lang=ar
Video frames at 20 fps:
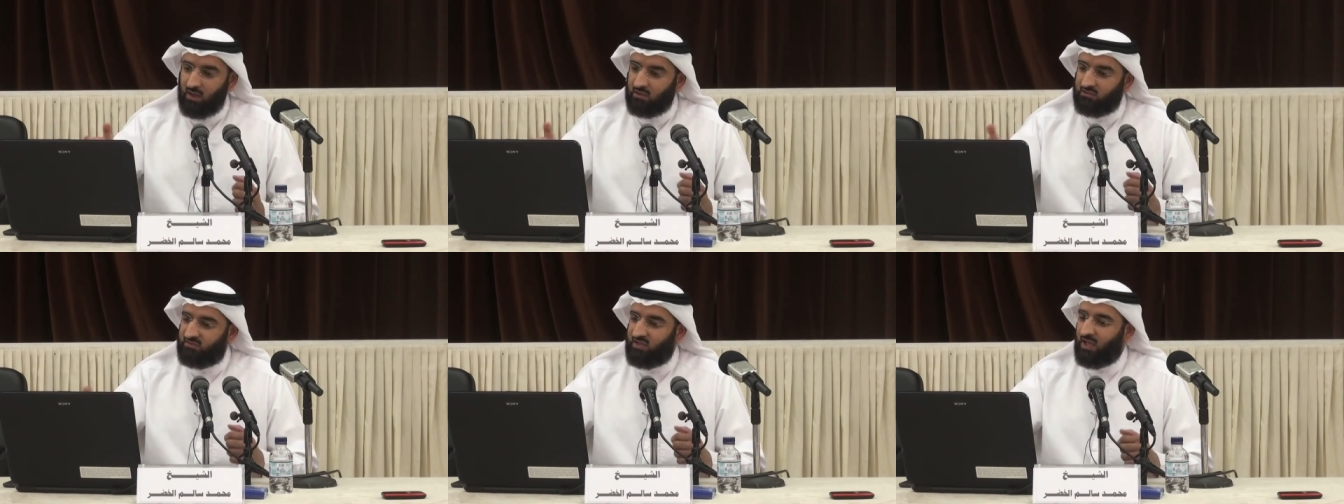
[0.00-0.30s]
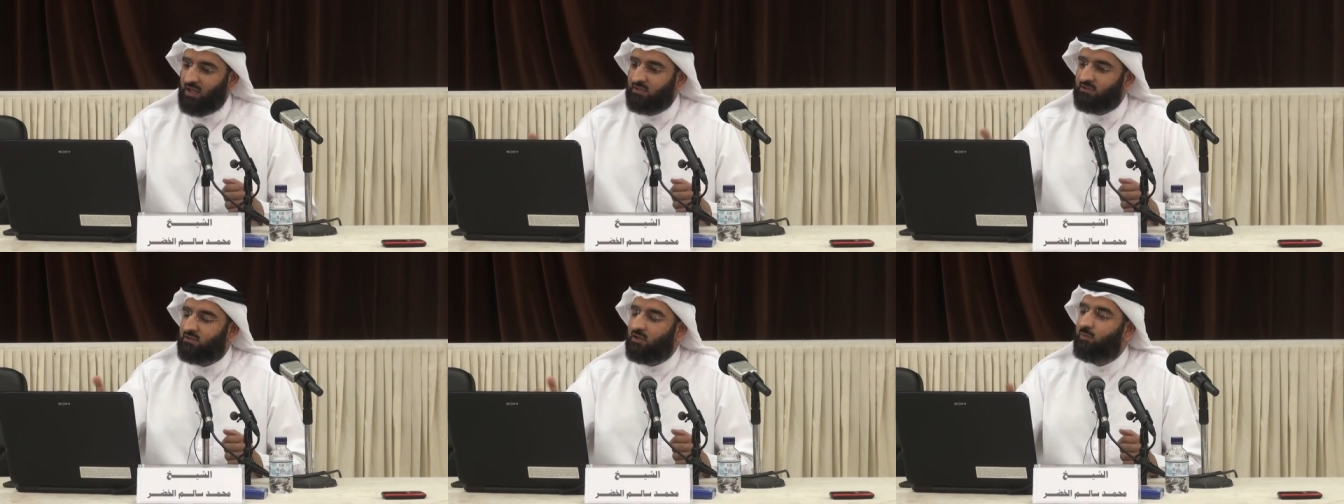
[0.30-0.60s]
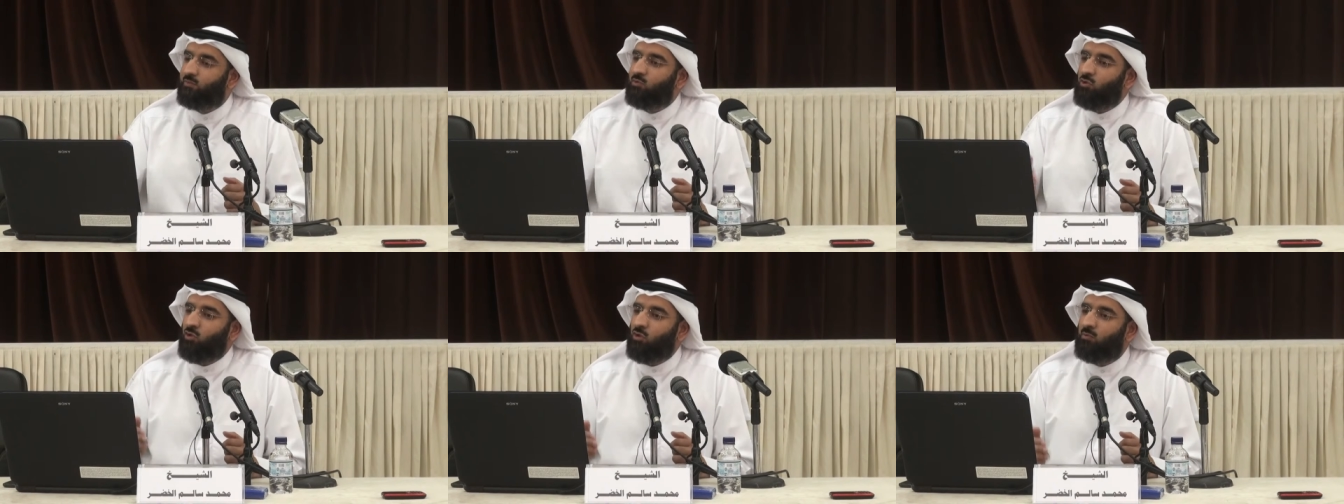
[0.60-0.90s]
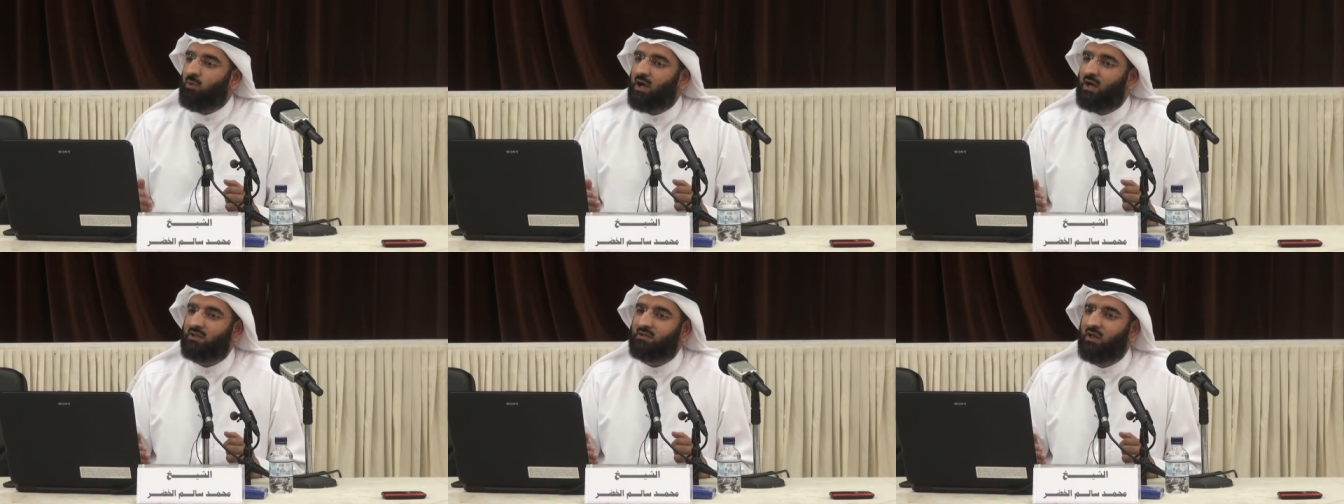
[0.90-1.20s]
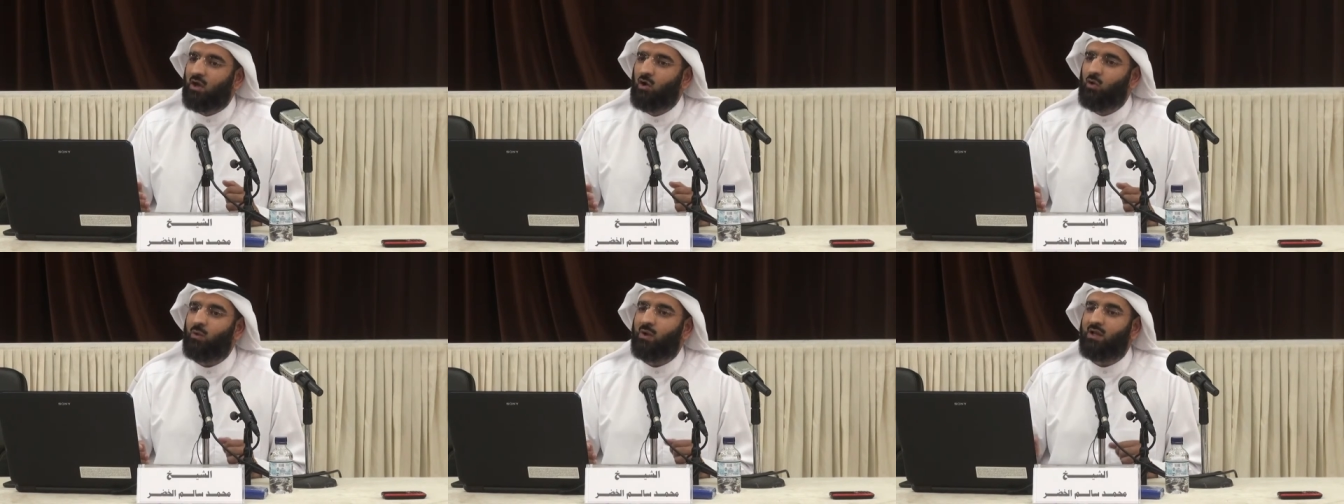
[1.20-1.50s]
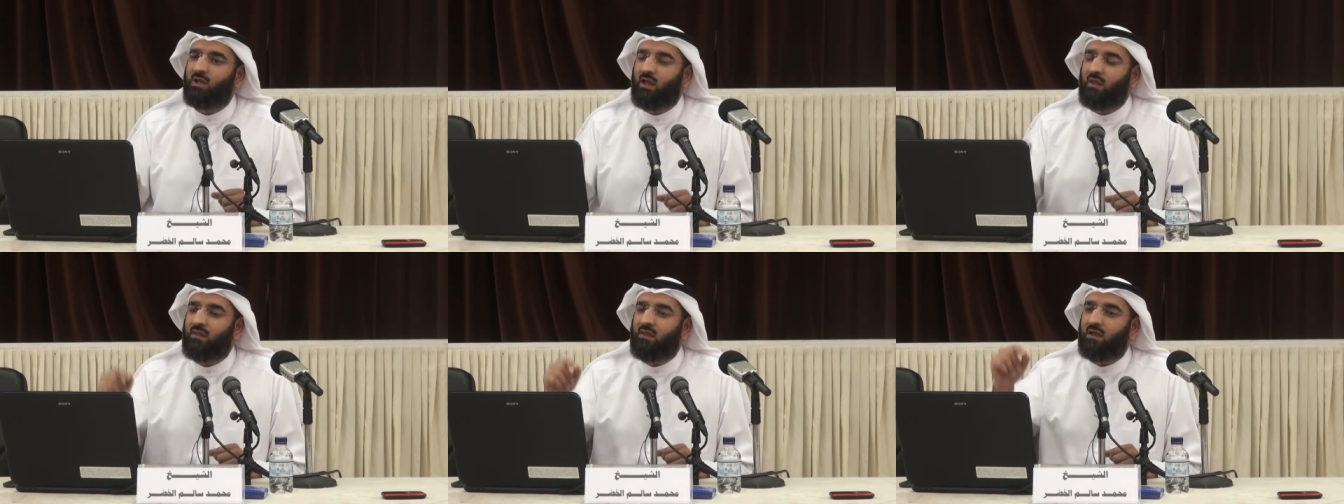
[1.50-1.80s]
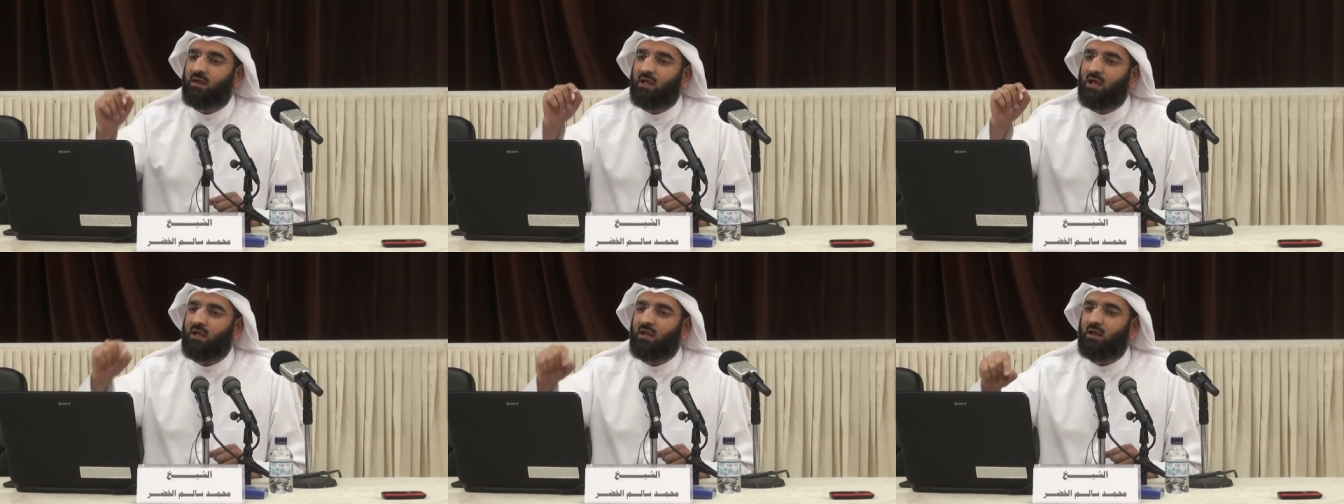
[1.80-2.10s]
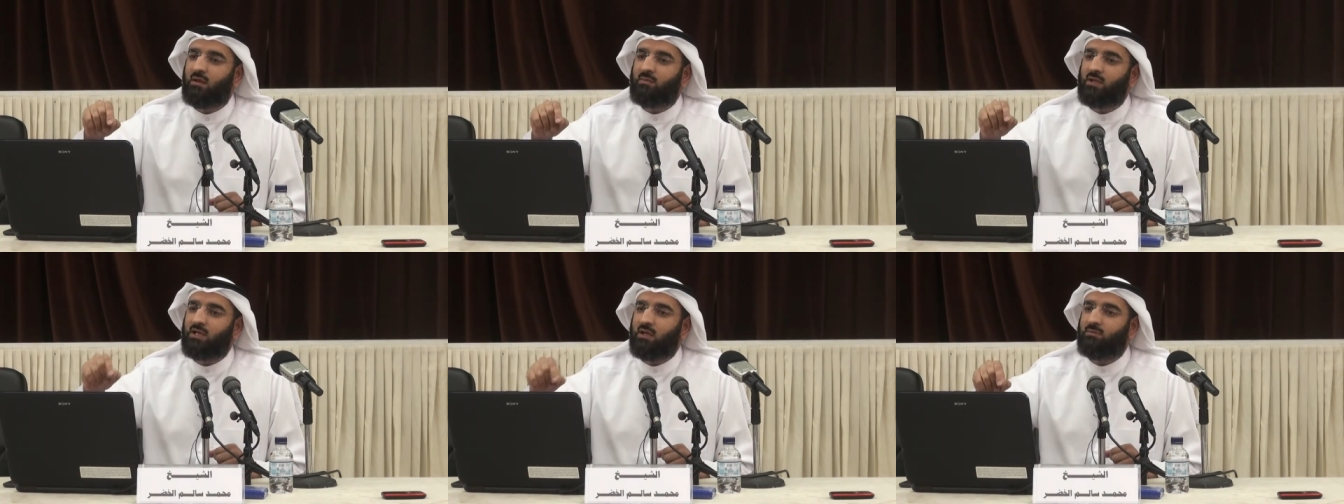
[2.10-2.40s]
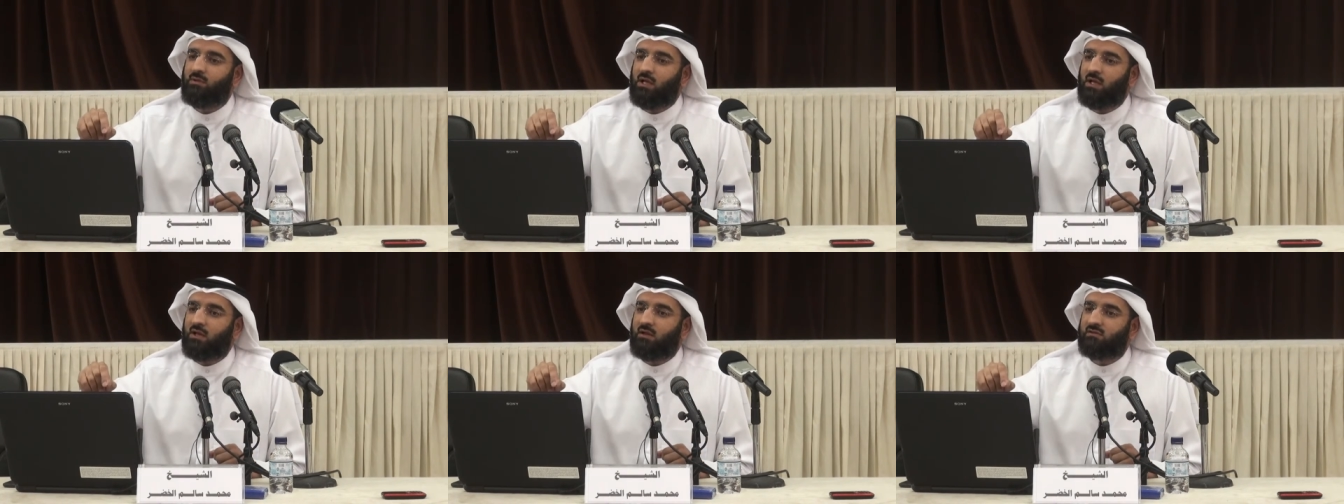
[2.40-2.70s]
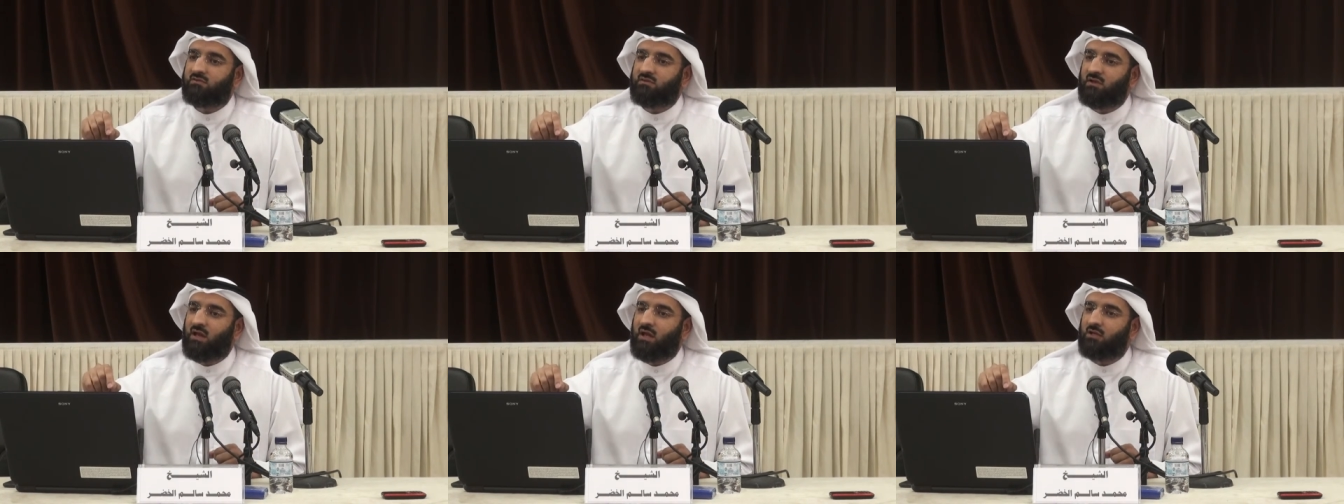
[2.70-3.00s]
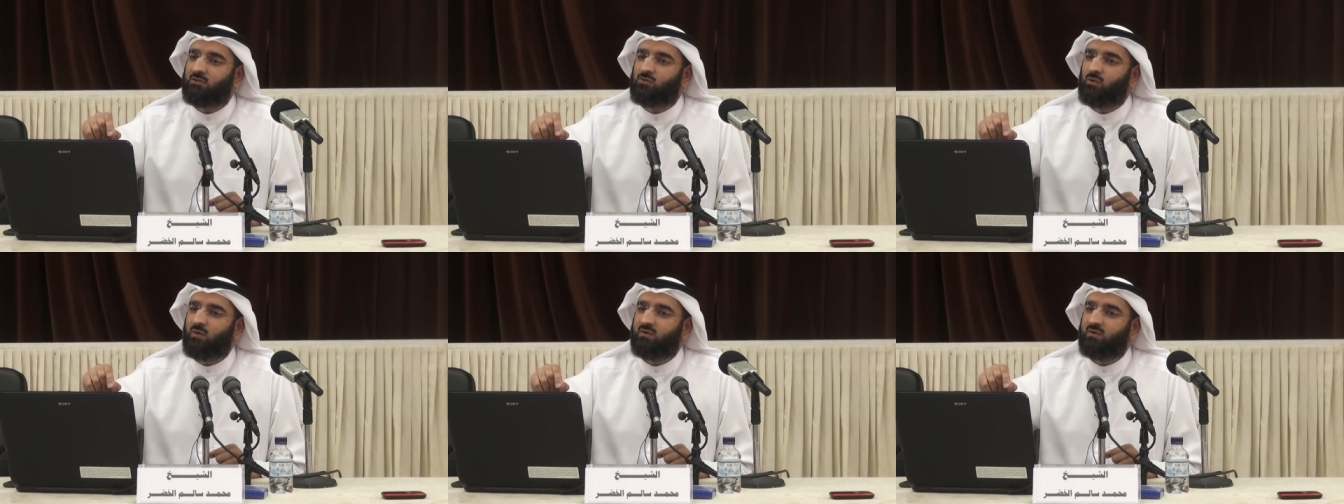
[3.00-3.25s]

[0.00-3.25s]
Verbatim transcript: سعد بن عبادة هو الذي كلم النبي عليه الصلاة